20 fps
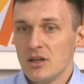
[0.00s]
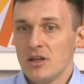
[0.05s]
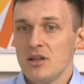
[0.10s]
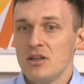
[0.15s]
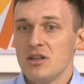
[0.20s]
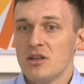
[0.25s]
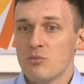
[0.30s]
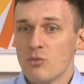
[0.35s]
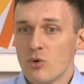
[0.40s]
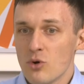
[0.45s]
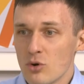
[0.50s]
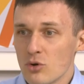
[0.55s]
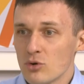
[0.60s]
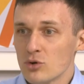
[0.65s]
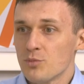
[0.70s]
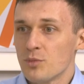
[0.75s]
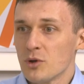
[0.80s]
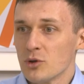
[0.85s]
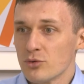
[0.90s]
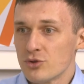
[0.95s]
и не
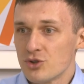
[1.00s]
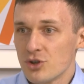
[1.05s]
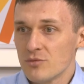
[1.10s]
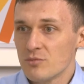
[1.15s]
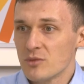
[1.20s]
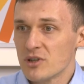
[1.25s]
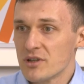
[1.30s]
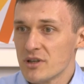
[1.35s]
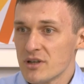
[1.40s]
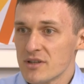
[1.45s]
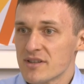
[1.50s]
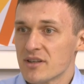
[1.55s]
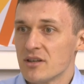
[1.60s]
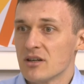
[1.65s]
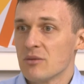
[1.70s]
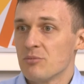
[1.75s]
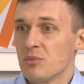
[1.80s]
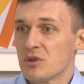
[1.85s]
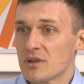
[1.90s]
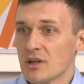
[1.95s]
могут получить материнский
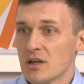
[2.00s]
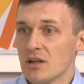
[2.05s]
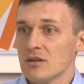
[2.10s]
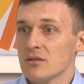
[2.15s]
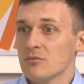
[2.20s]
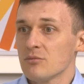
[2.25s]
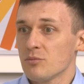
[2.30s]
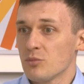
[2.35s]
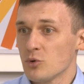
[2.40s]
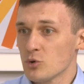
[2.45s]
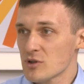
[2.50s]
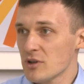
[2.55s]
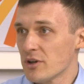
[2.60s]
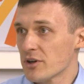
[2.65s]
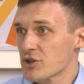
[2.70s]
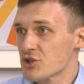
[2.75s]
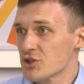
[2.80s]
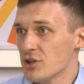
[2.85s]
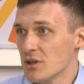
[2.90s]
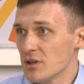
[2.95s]
капитал
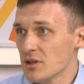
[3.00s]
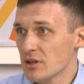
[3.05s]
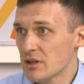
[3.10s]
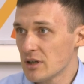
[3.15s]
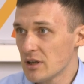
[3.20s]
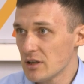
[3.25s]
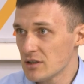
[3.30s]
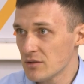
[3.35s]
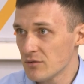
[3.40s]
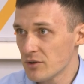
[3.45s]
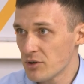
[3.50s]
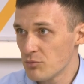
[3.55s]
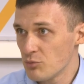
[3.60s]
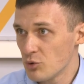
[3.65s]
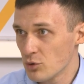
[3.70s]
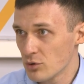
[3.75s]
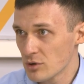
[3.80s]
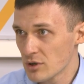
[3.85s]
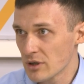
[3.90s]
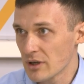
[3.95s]
после рождения третьего
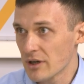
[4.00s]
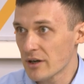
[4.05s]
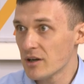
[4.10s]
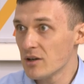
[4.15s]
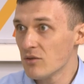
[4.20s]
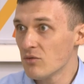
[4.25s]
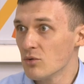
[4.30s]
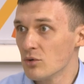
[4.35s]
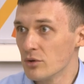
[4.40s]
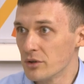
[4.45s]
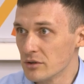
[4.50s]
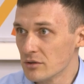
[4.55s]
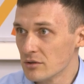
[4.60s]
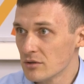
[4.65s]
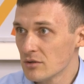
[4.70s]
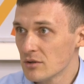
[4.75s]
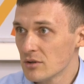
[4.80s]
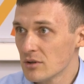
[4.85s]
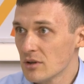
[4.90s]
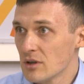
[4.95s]
ребенка, краевой.
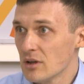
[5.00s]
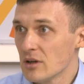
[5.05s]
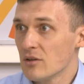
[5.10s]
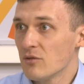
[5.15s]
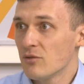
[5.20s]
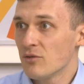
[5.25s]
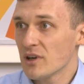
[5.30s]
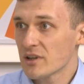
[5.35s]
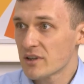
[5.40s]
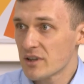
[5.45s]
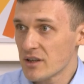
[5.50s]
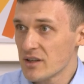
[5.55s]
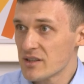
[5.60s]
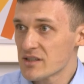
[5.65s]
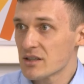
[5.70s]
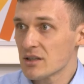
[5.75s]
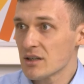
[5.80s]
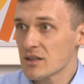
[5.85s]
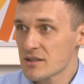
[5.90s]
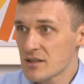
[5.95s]
Ага. Факт
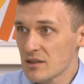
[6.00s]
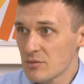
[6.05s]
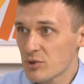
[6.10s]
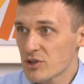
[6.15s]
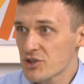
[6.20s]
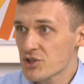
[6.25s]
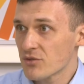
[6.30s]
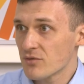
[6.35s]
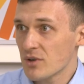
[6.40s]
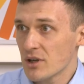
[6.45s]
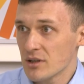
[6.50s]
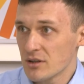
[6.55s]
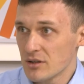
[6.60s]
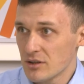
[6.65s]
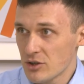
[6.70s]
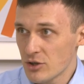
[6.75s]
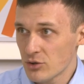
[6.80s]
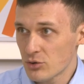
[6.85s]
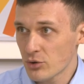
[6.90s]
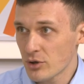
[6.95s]
регистрации и проживания
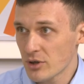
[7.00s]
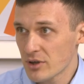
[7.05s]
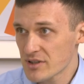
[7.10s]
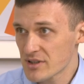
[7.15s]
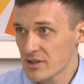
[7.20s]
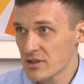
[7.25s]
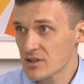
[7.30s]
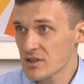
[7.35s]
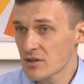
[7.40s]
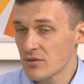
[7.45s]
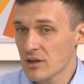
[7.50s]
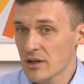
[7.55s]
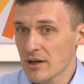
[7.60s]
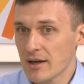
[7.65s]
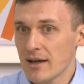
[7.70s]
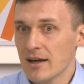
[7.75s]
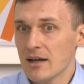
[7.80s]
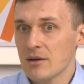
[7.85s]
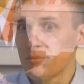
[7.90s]
на территории Красноярского края